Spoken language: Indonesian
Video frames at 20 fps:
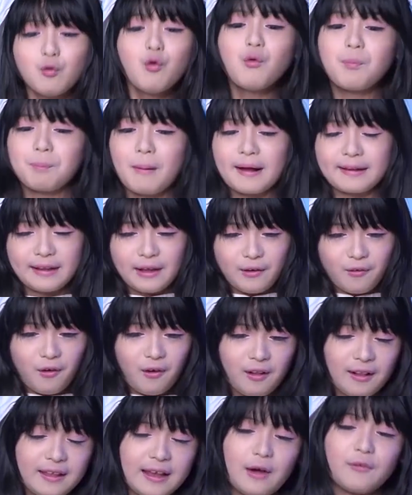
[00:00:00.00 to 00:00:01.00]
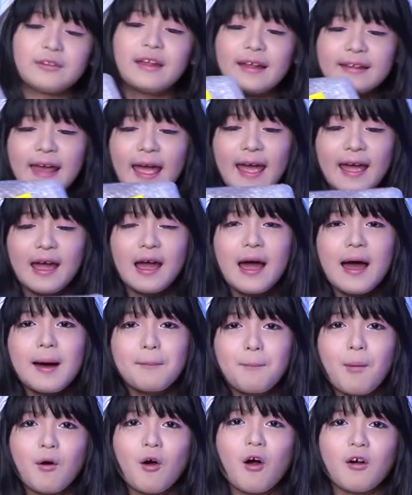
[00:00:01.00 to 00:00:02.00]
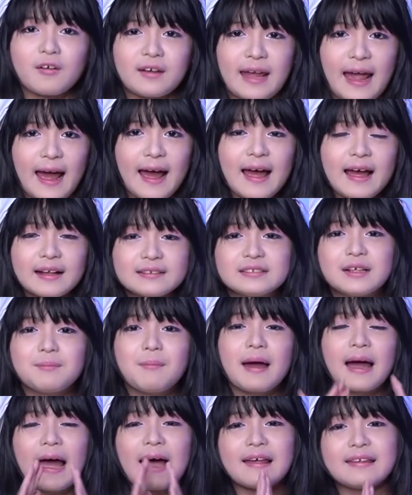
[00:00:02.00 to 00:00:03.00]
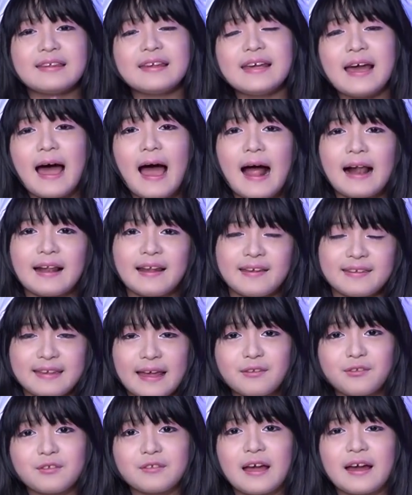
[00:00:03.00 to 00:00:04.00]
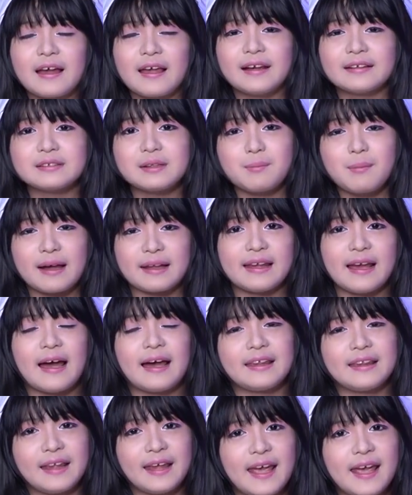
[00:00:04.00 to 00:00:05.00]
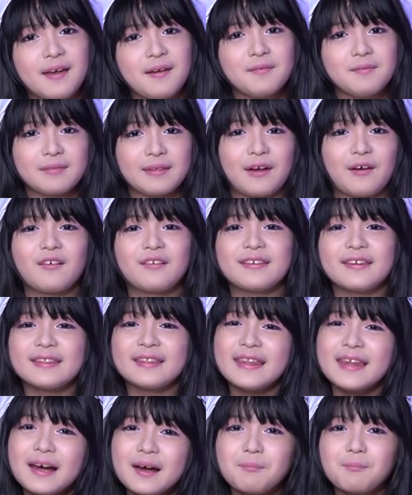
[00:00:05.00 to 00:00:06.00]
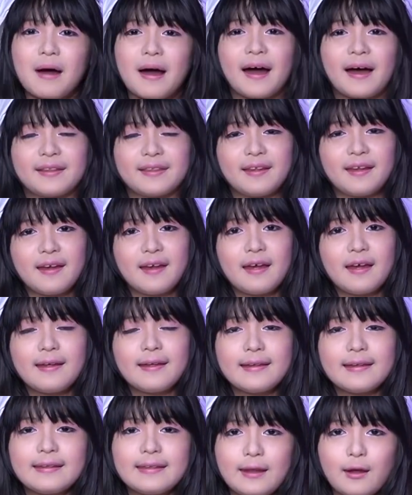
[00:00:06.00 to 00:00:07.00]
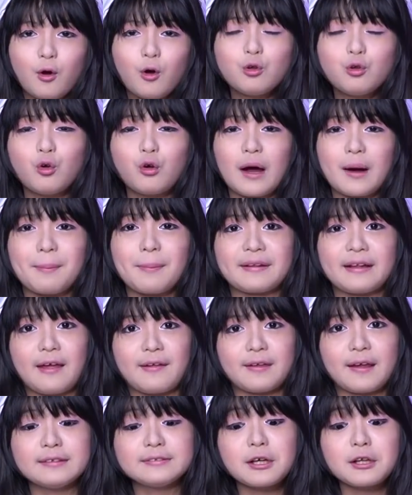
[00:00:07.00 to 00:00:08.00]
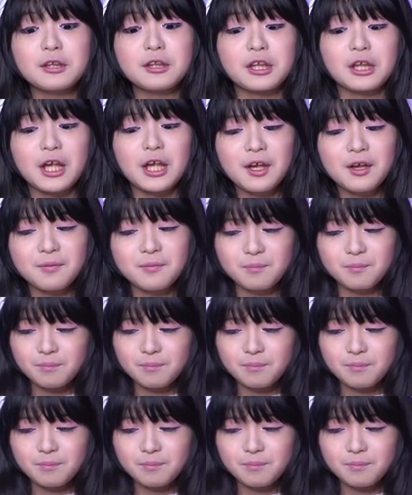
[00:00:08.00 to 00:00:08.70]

Lupa Nicole. Ya udah deh. Pokoknya terima kasih ya Alisa sudah ngirim hadiah ini. Nicole seneng banget. Nicole juga penasaran sih.